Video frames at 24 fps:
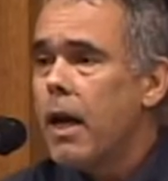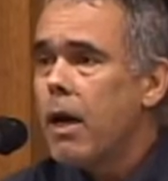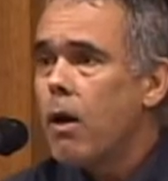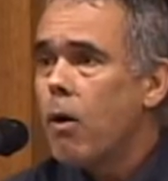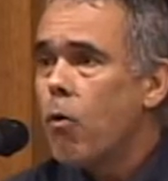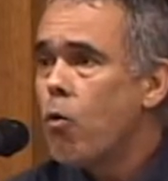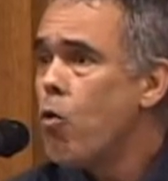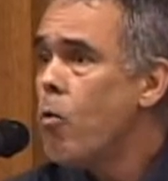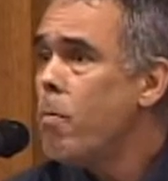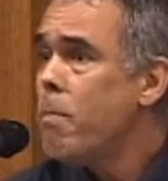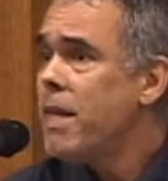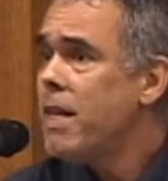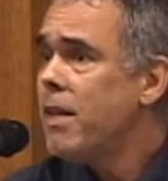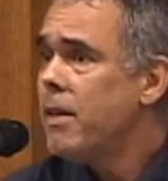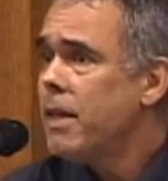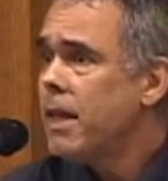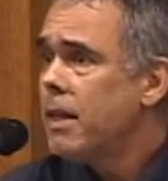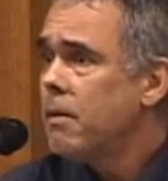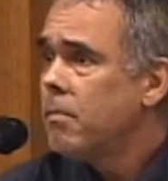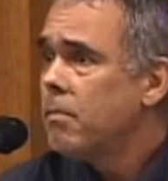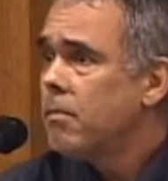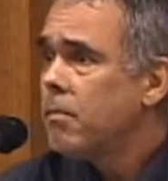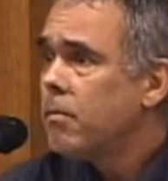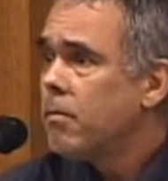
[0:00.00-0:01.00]

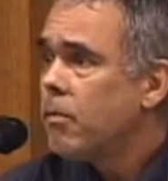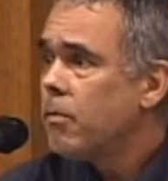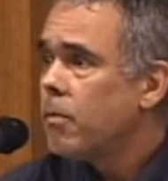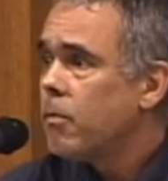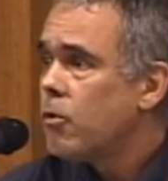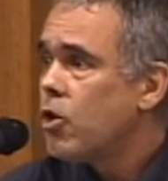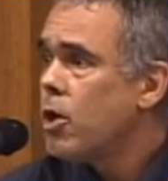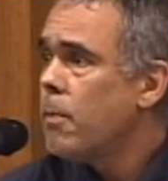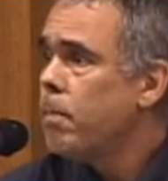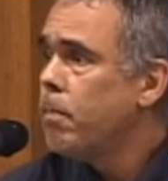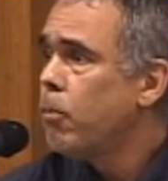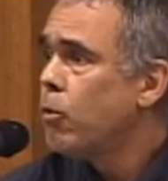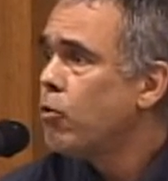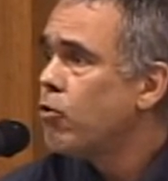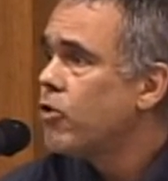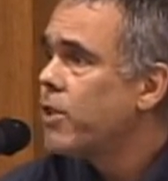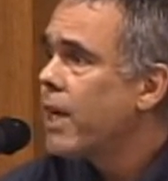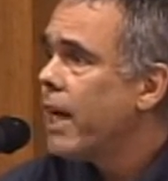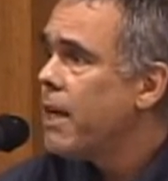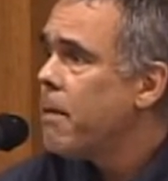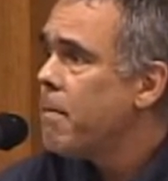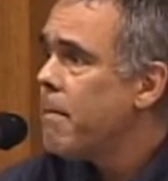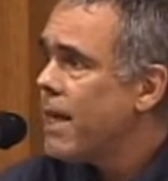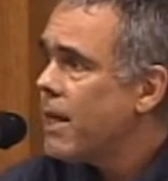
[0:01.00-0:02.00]
comida, tipos de
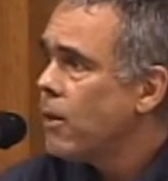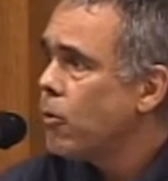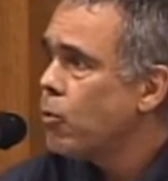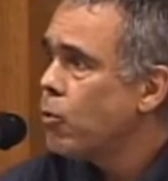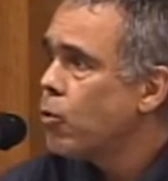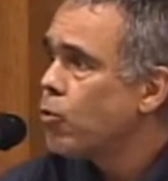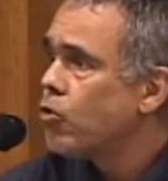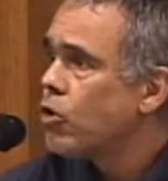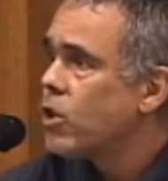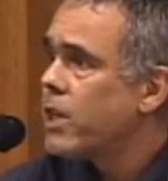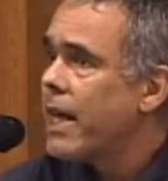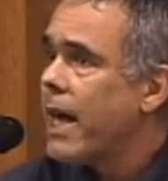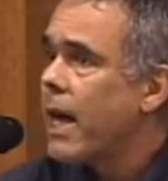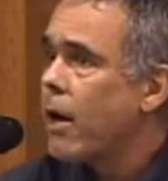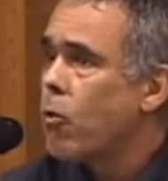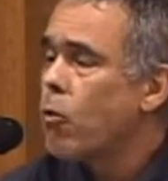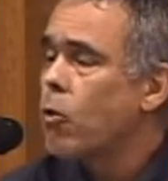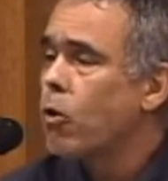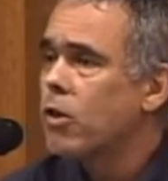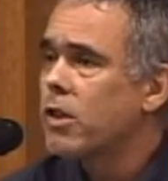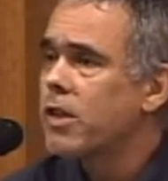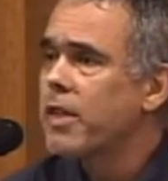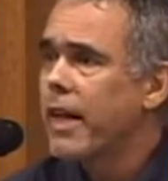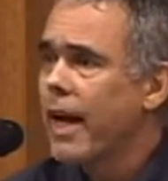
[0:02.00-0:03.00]
alimentos que eram
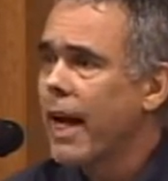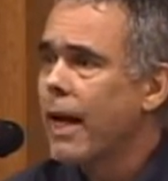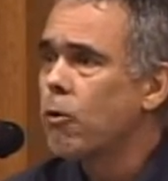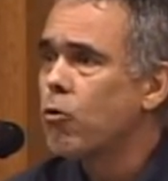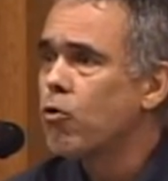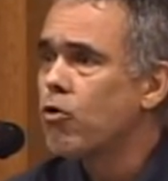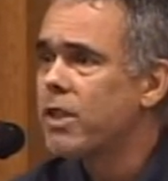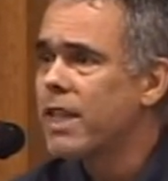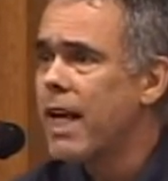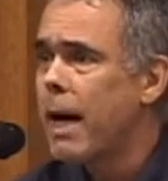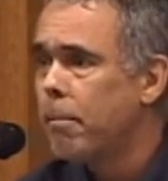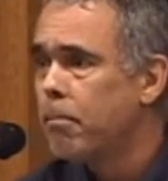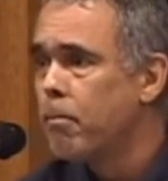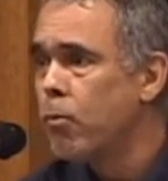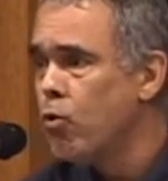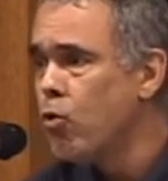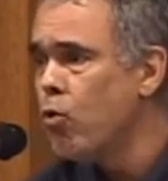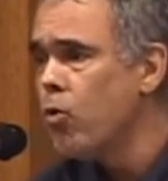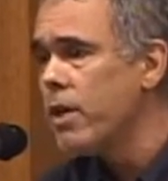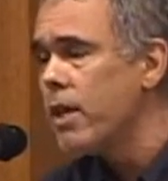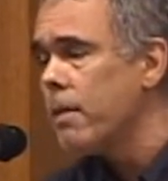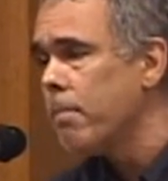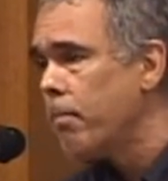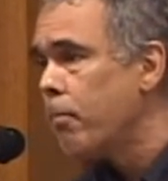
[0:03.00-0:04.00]
considerados
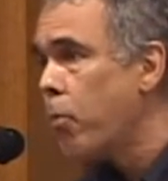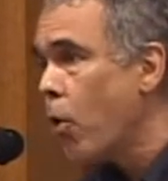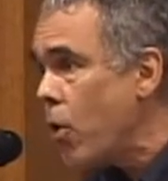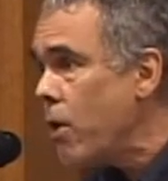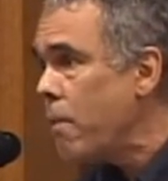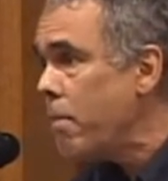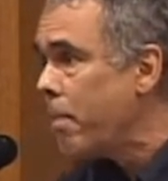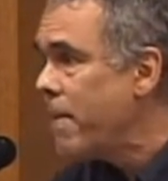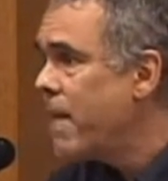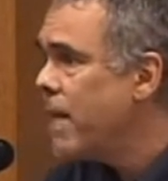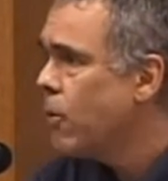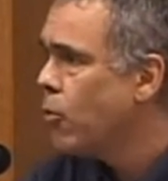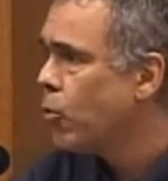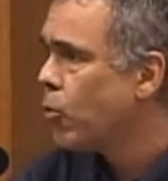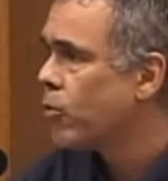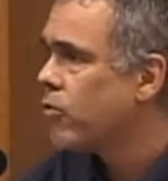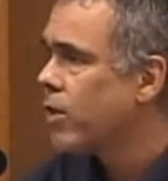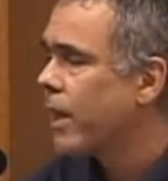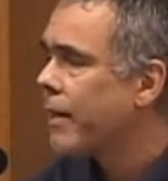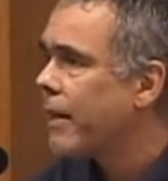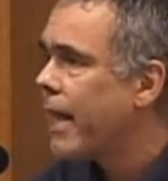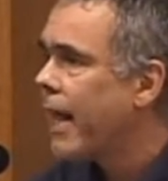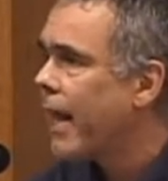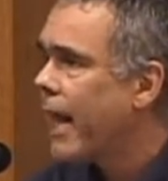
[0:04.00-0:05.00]
tabu e proibidos
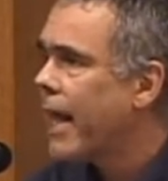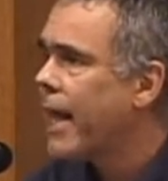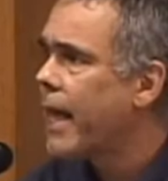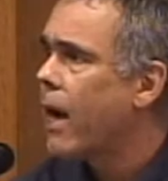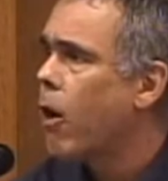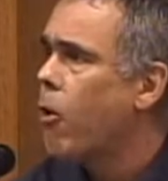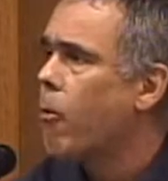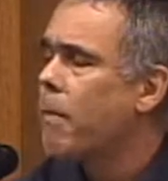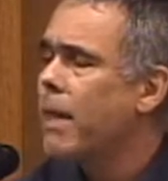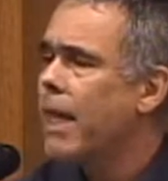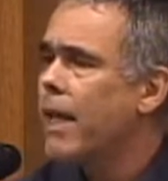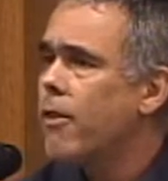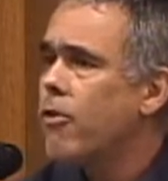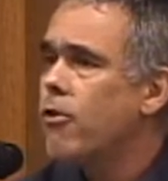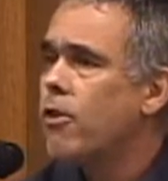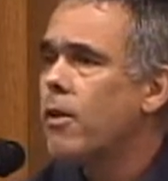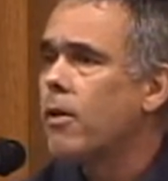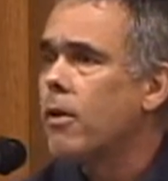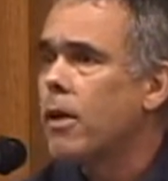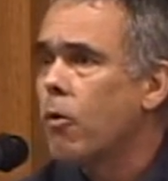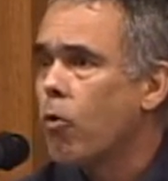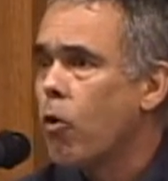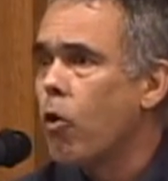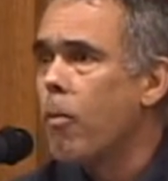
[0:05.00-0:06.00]
até legalmente,
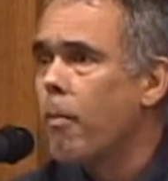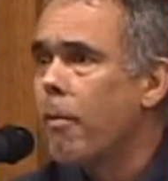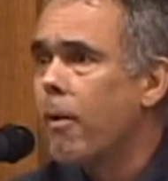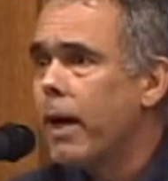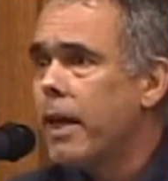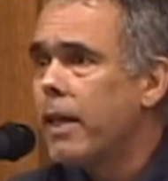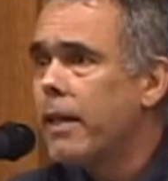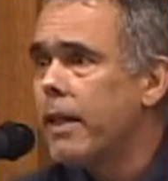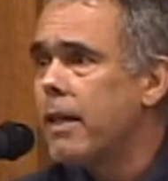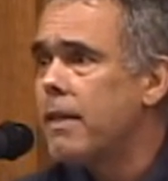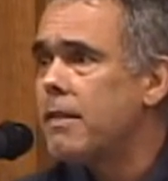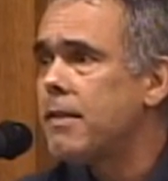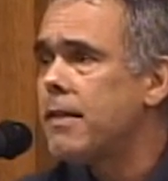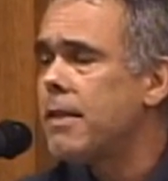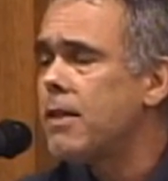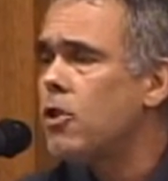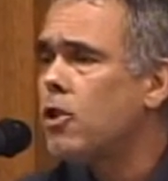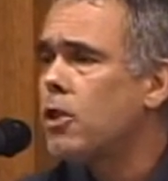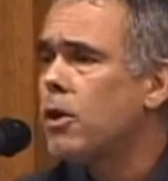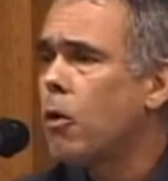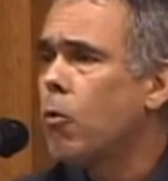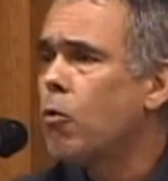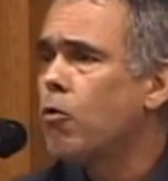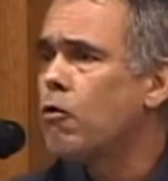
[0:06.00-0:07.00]
e como ainda
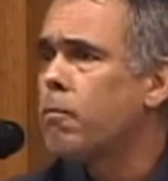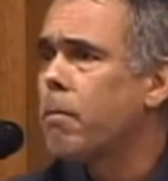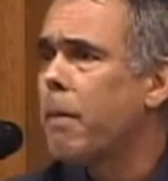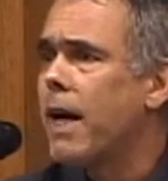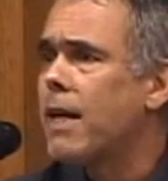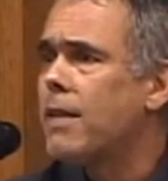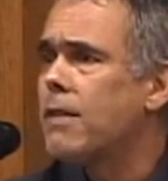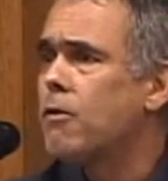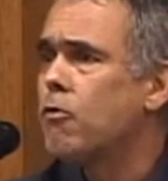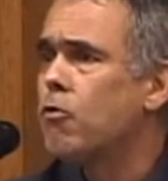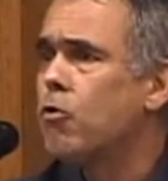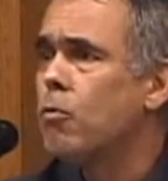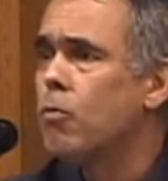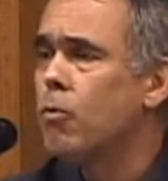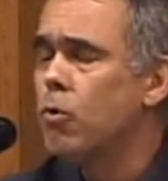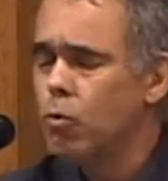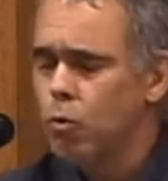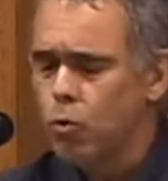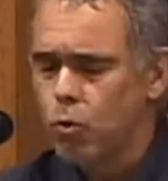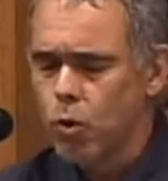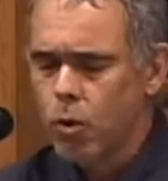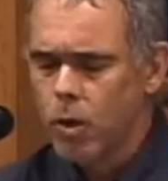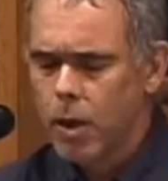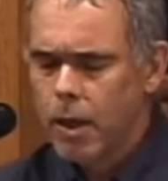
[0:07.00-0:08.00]
existe em alguns países do
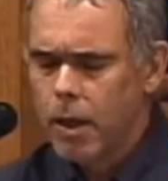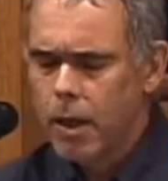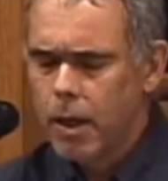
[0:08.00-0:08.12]
mundo.